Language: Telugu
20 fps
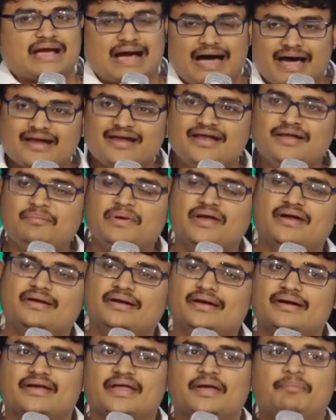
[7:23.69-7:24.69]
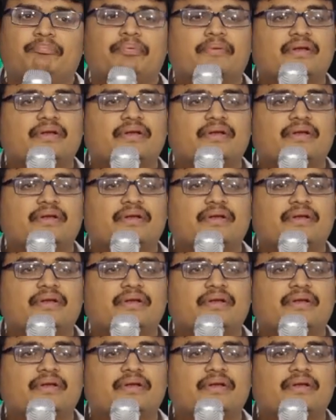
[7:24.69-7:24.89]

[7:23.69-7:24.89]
కారణం ఏంటంటే